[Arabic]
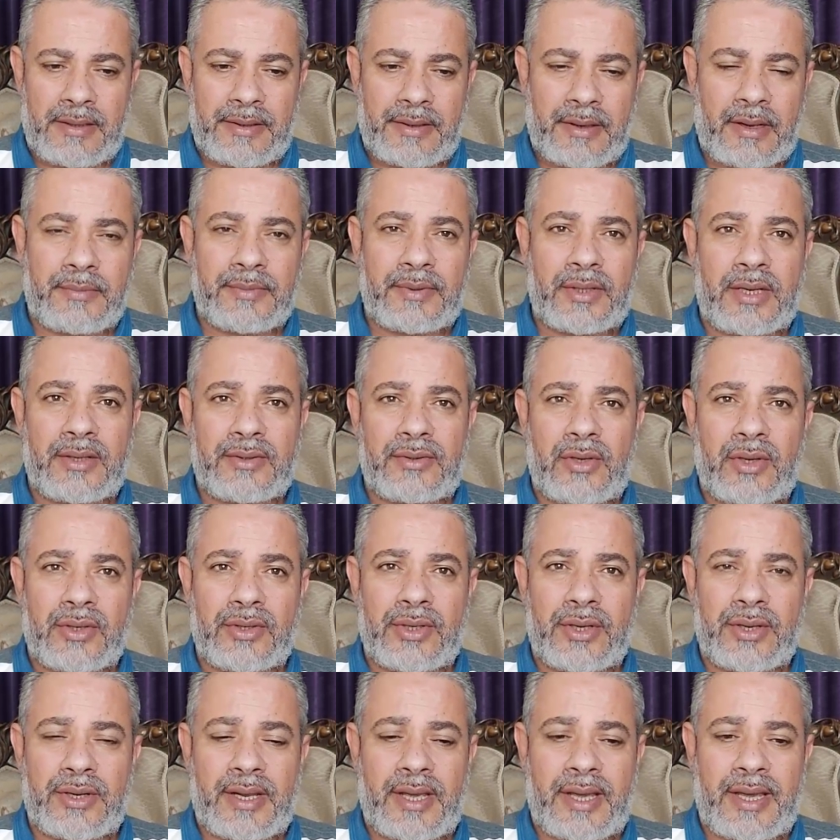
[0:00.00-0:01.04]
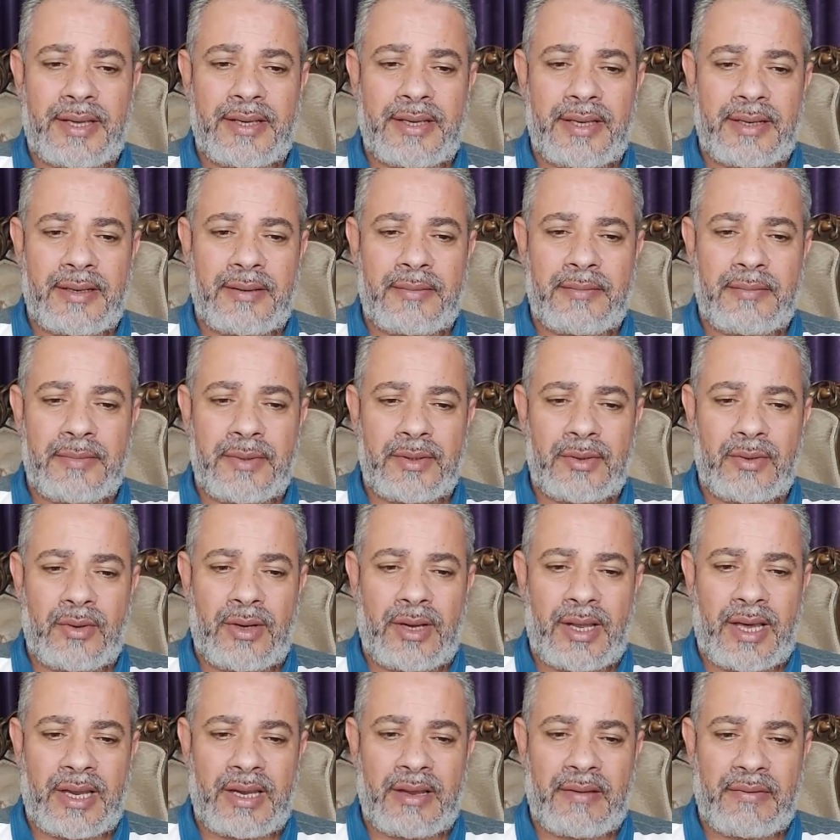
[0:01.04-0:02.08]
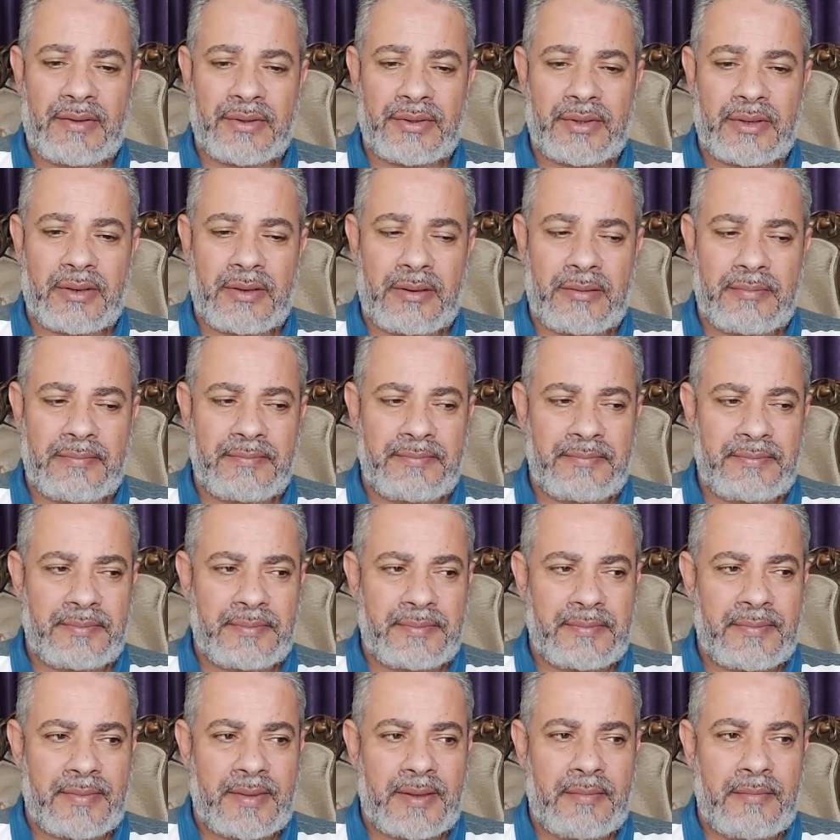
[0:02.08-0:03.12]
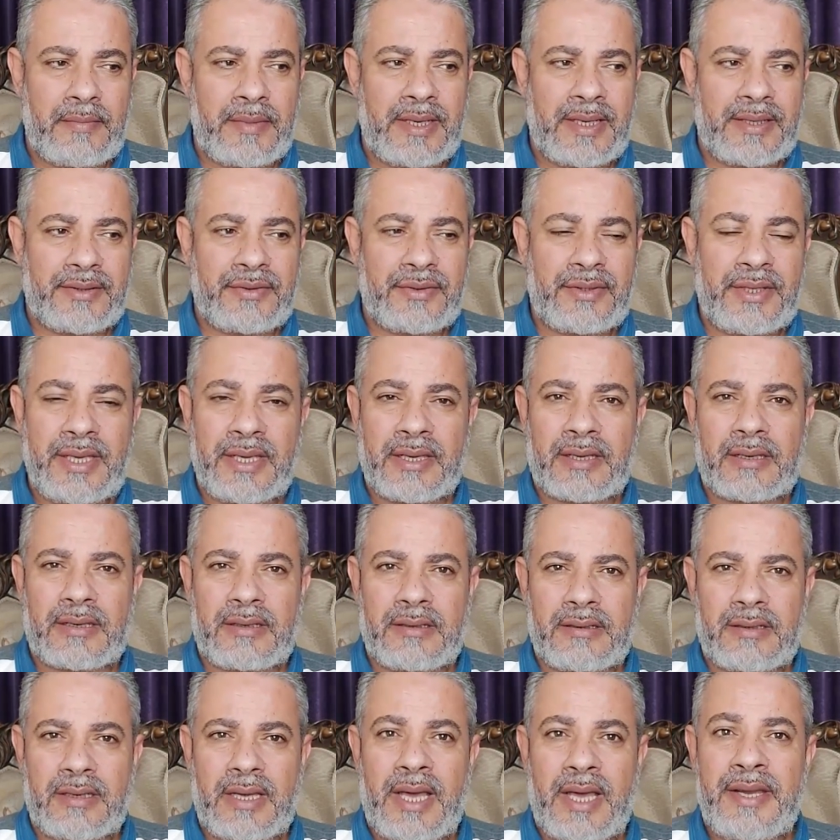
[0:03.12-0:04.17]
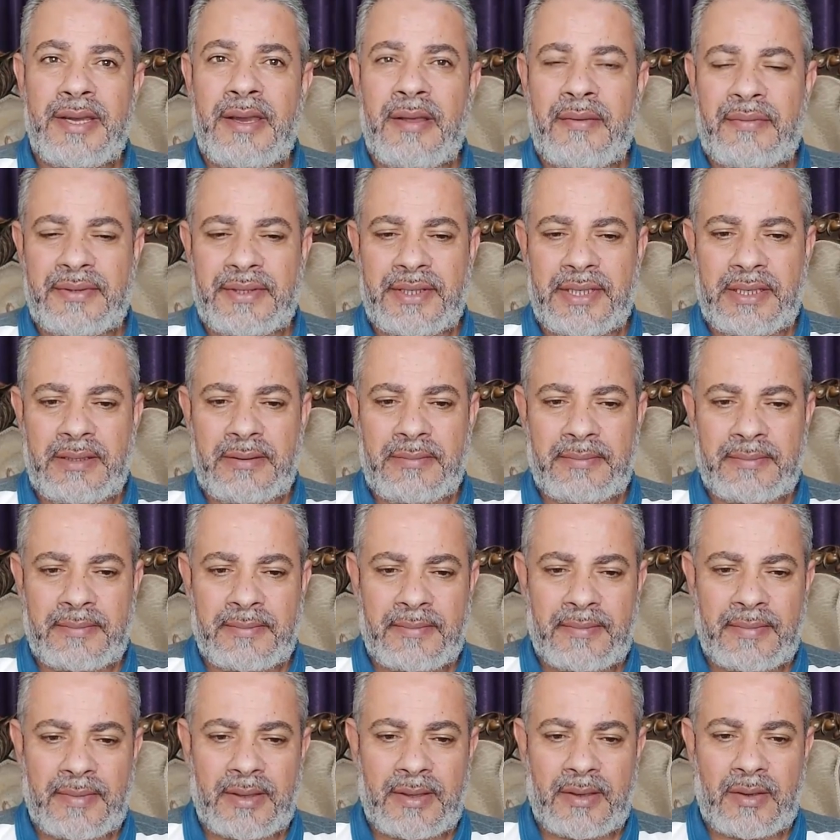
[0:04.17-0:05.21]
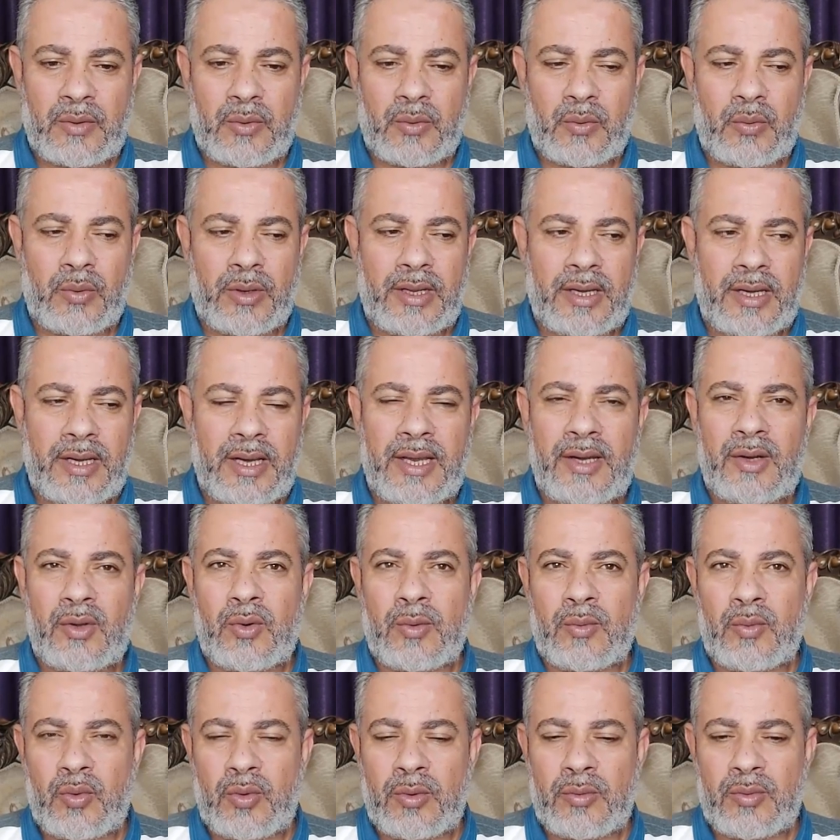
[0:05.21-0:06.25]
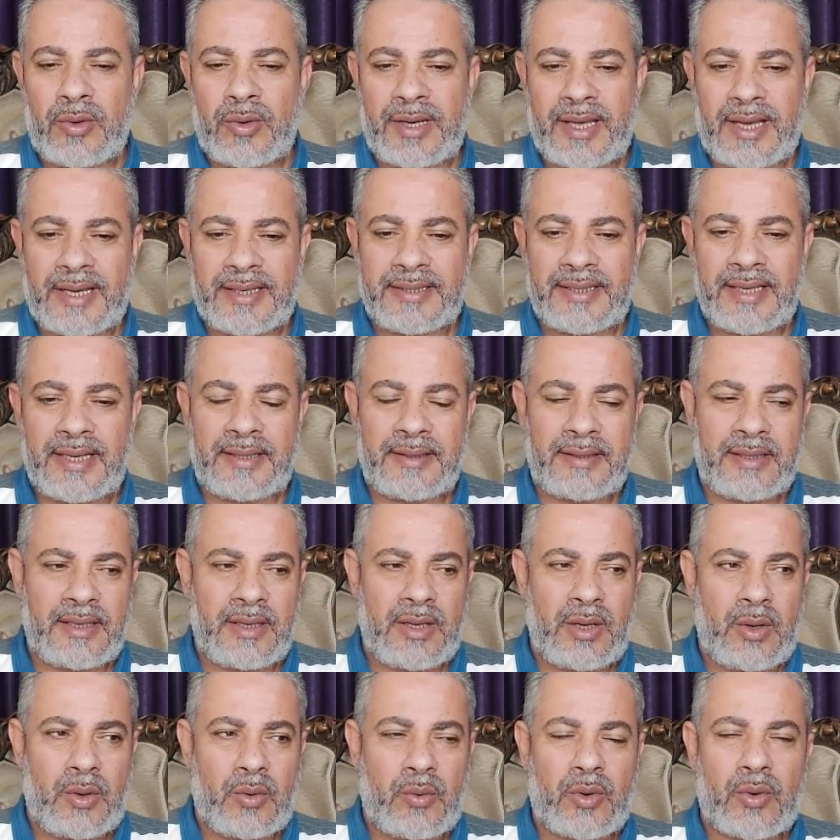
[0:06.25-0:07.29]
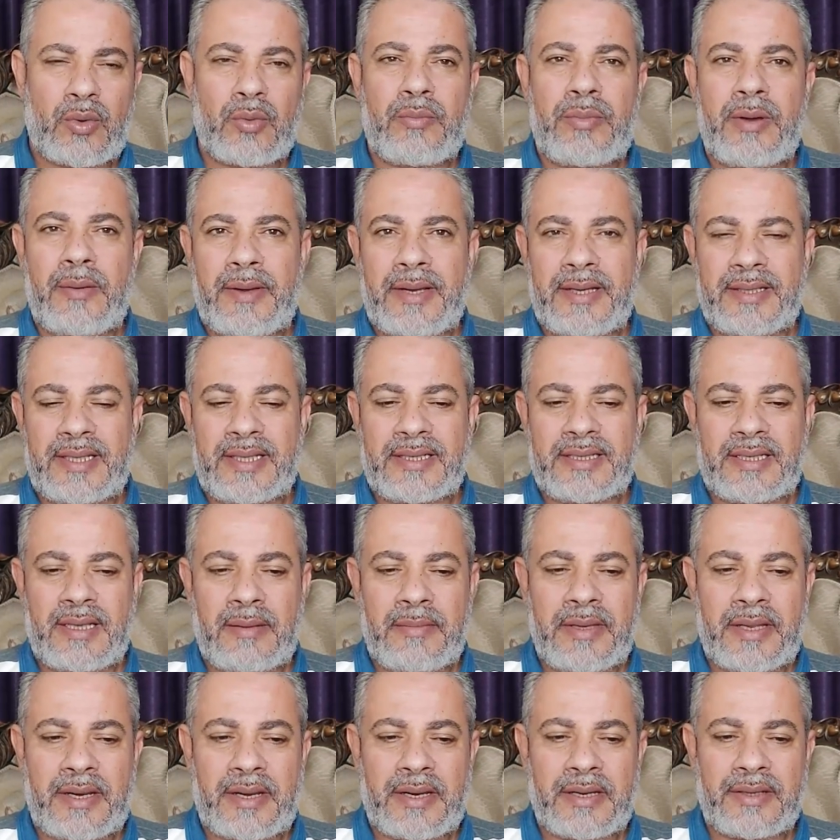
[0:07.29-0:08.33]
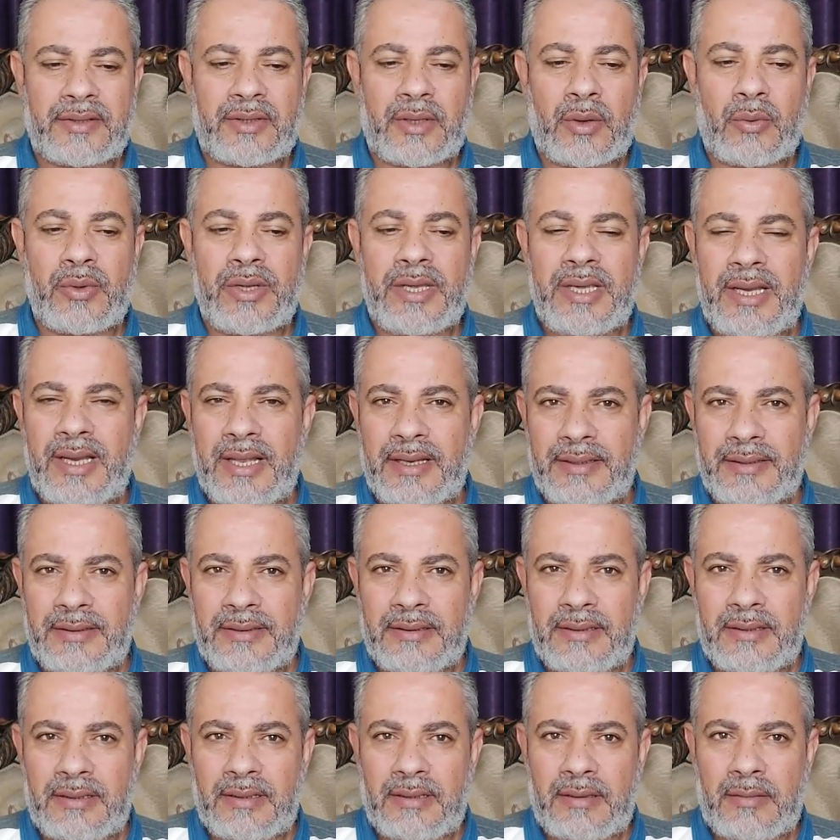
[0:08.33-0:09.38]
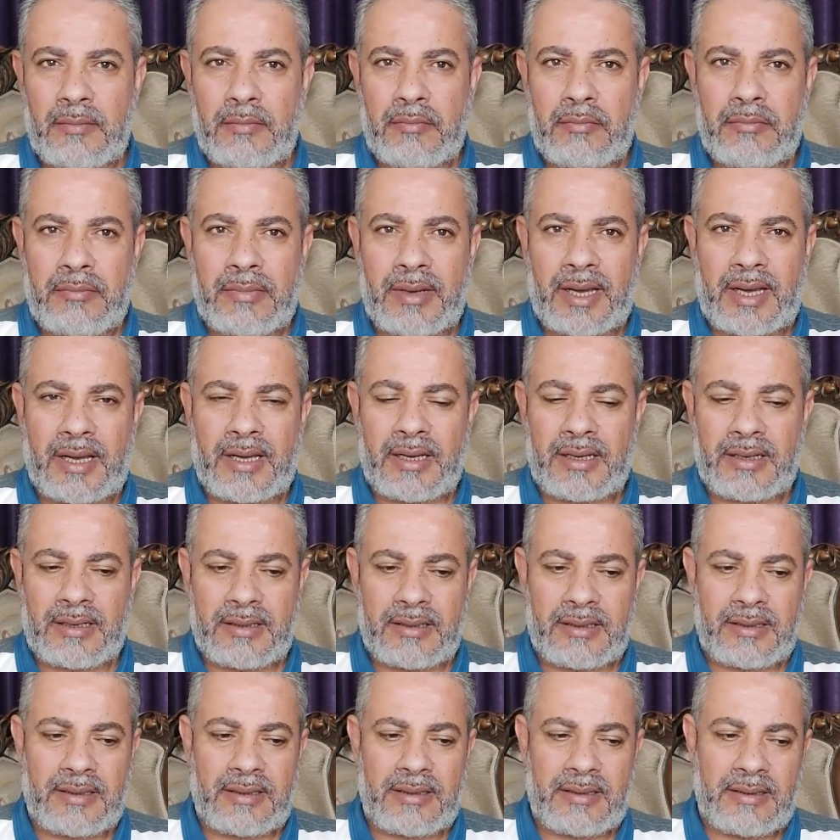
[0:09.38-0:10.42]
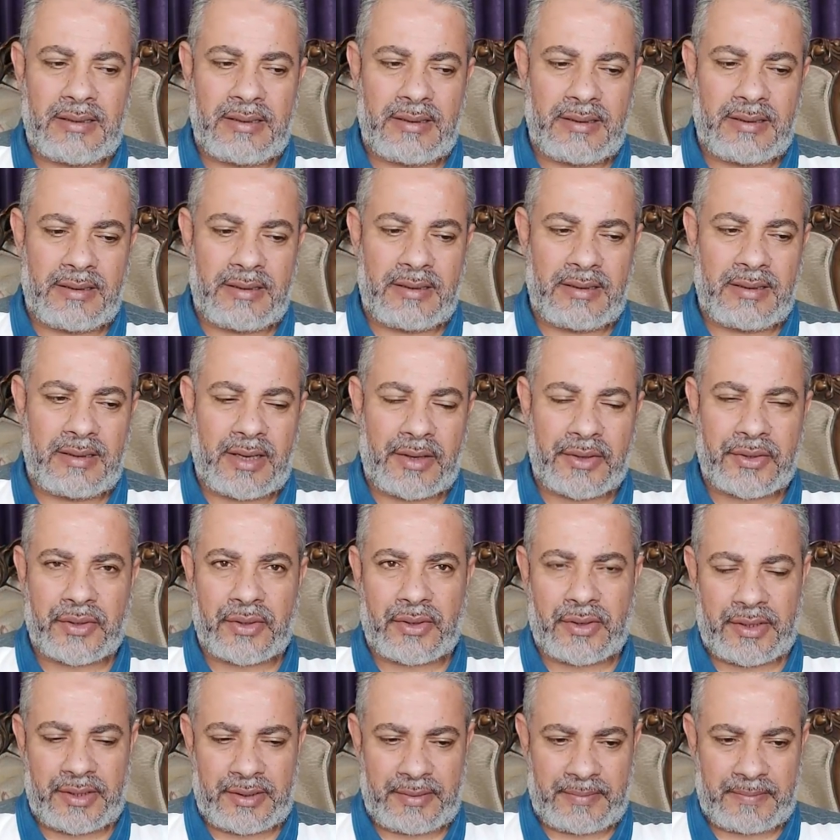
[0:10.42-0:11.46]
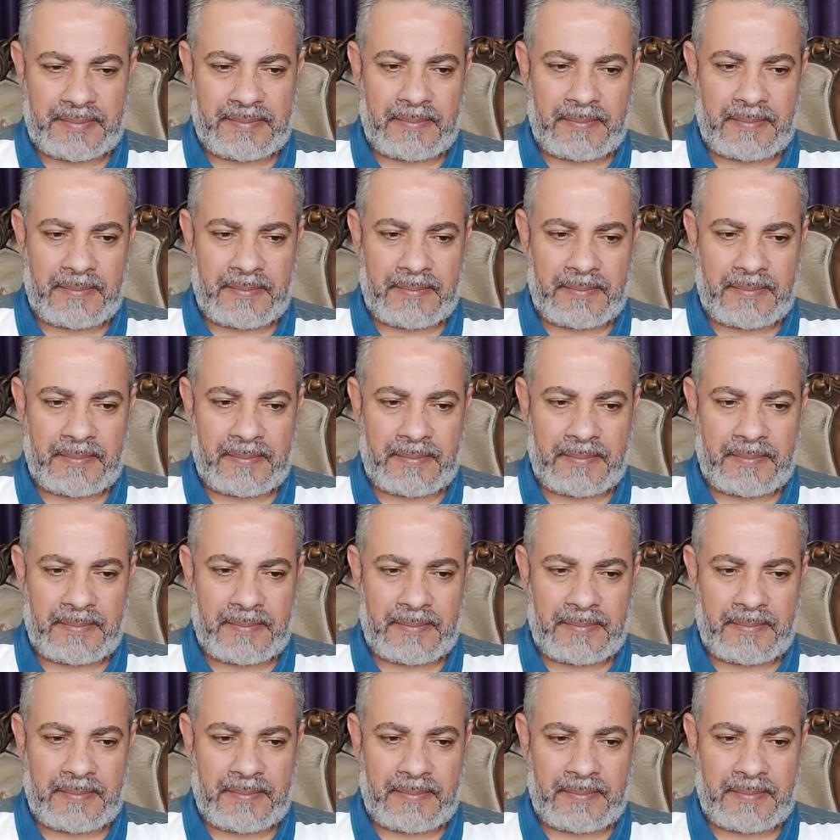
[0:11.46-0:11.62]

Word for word: رقم 13 احيانا بيدل على فتره من الضيق النفسي والهموم والاحزان وربما تستمر طويلا مع آه الرأي